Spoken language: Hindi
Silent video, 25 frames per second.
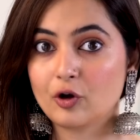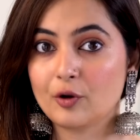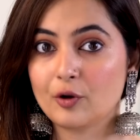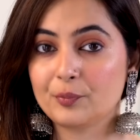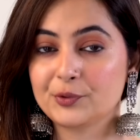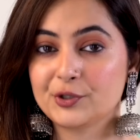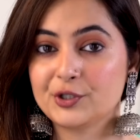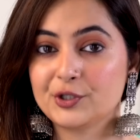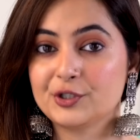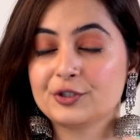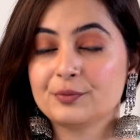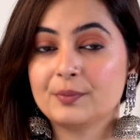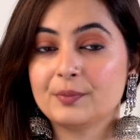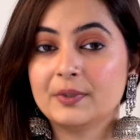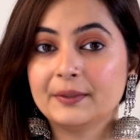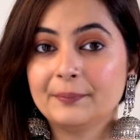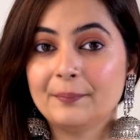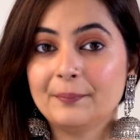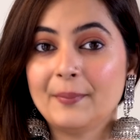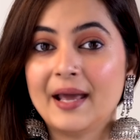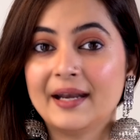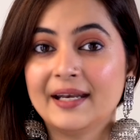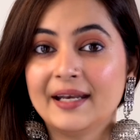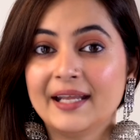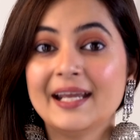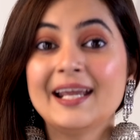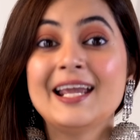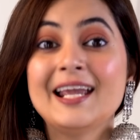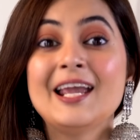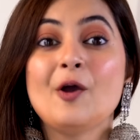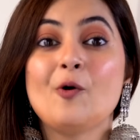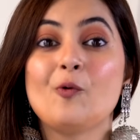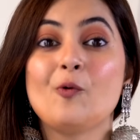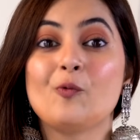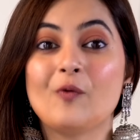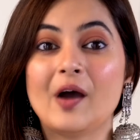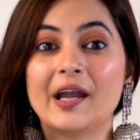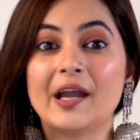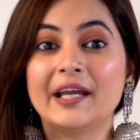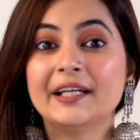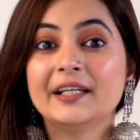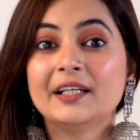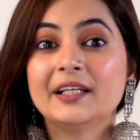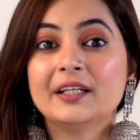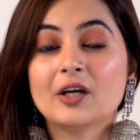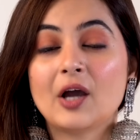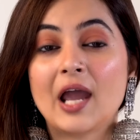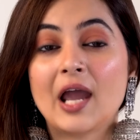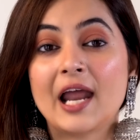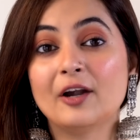ऑप्शन बट मैंने
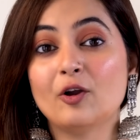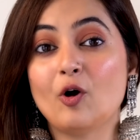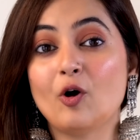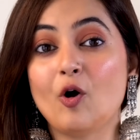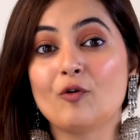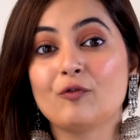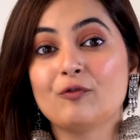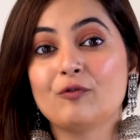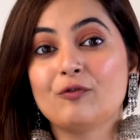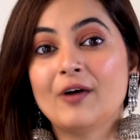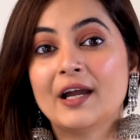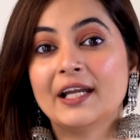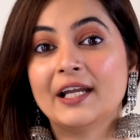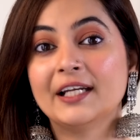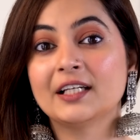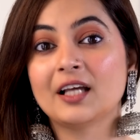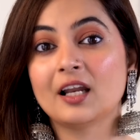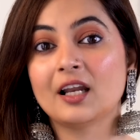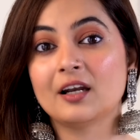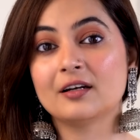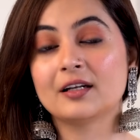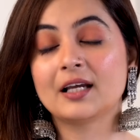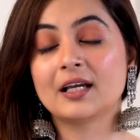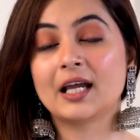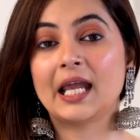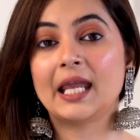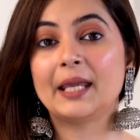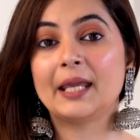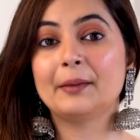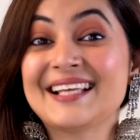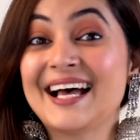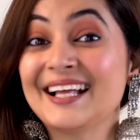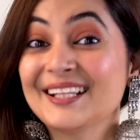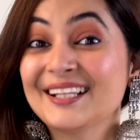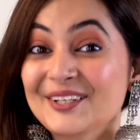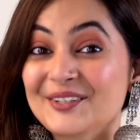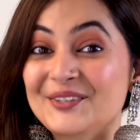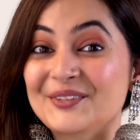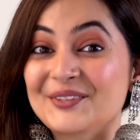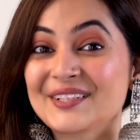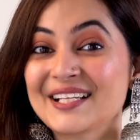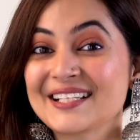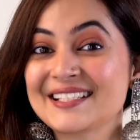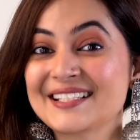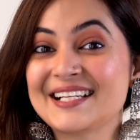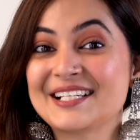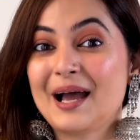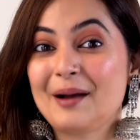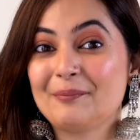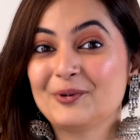वाइट एंड ऑफ वाइट कलर के ज़्यादा कुर्ता
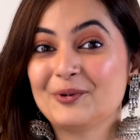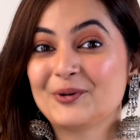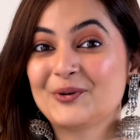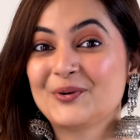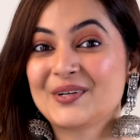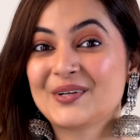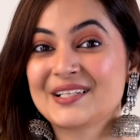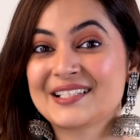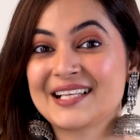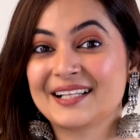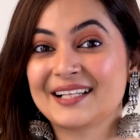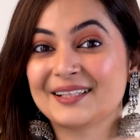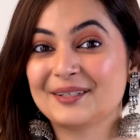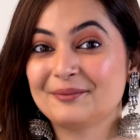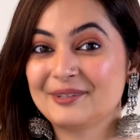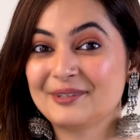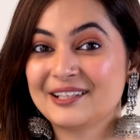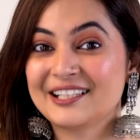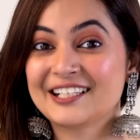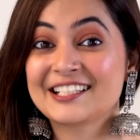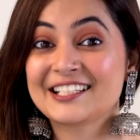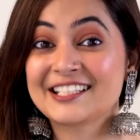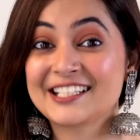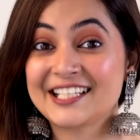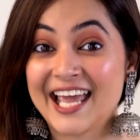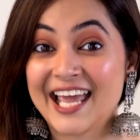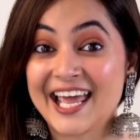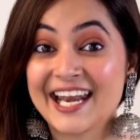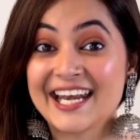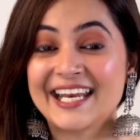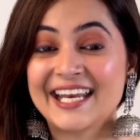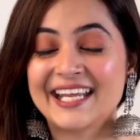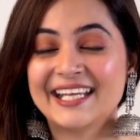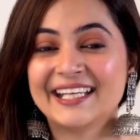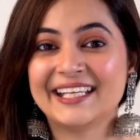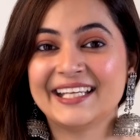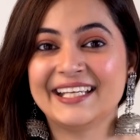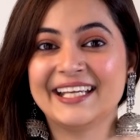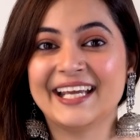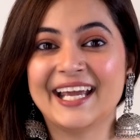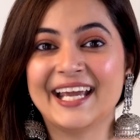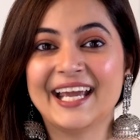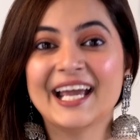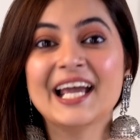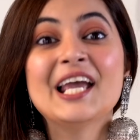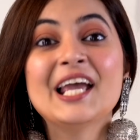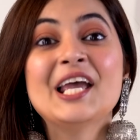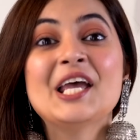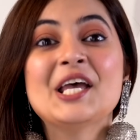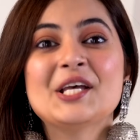सेट आप लोगों के साथ अभी तक शेयर नहीं किए
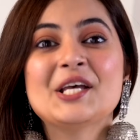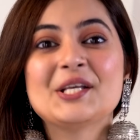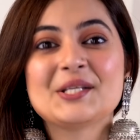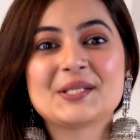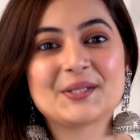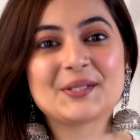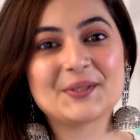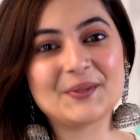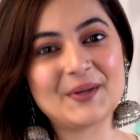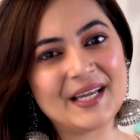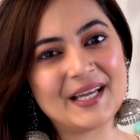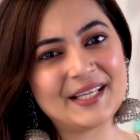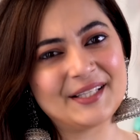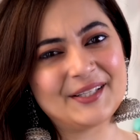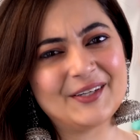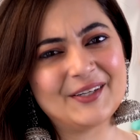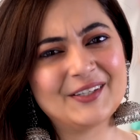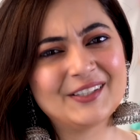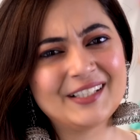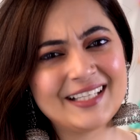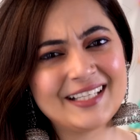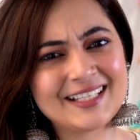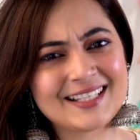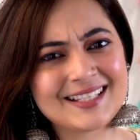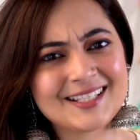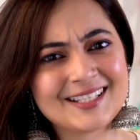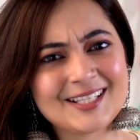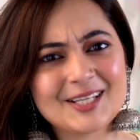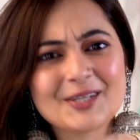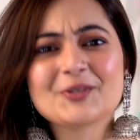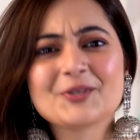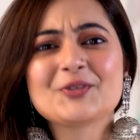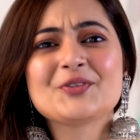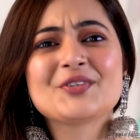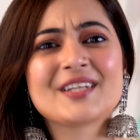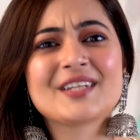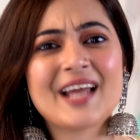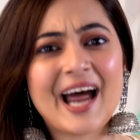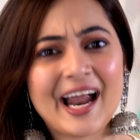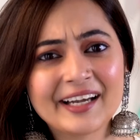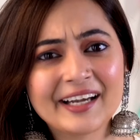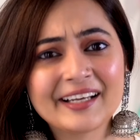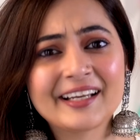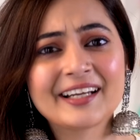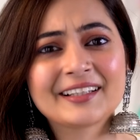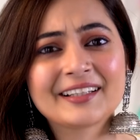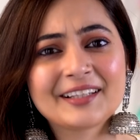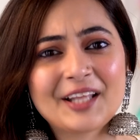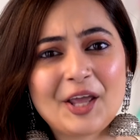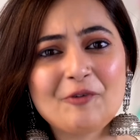हैं सो आई थॉट कि चलो स्टार्ट
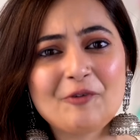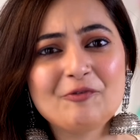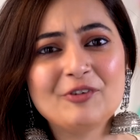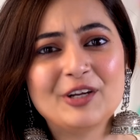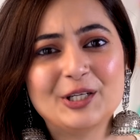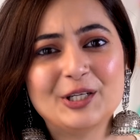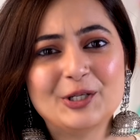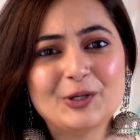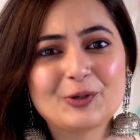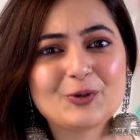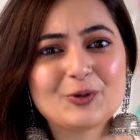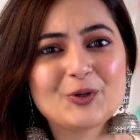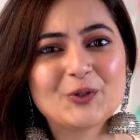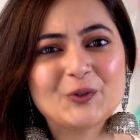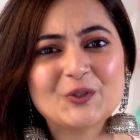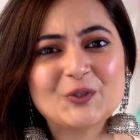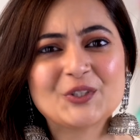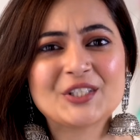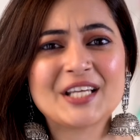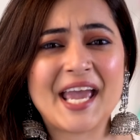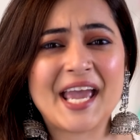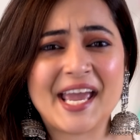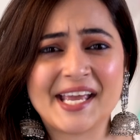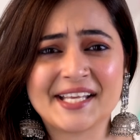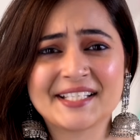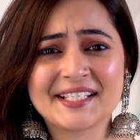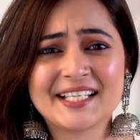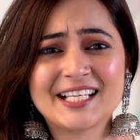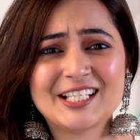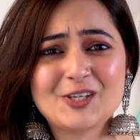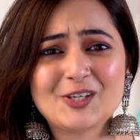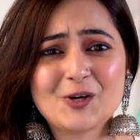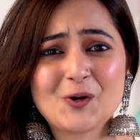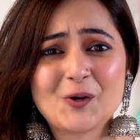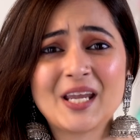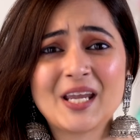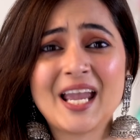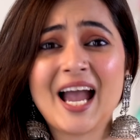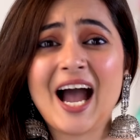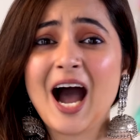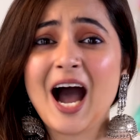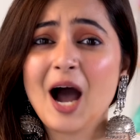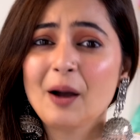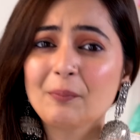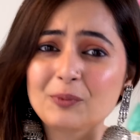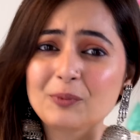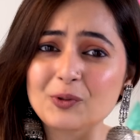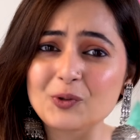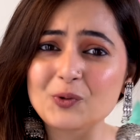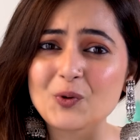करते हैं वीडियो को कुछ ऐसा जो कि
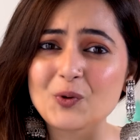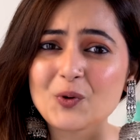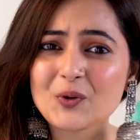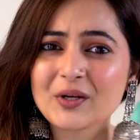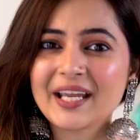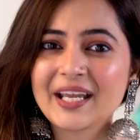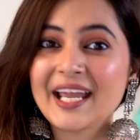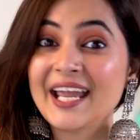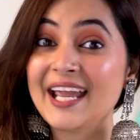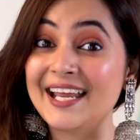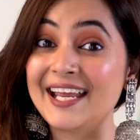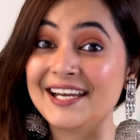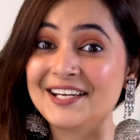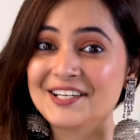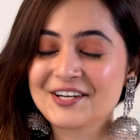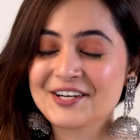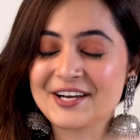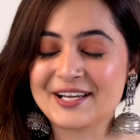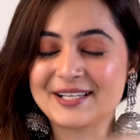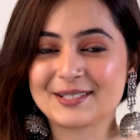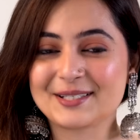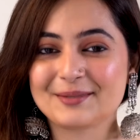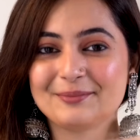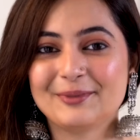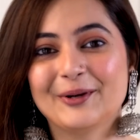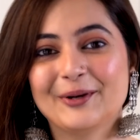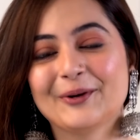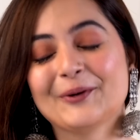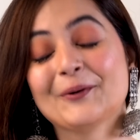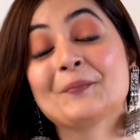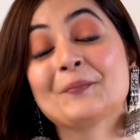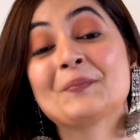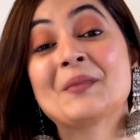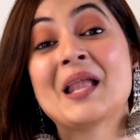आप लोगों के इंटरेस्ट में हो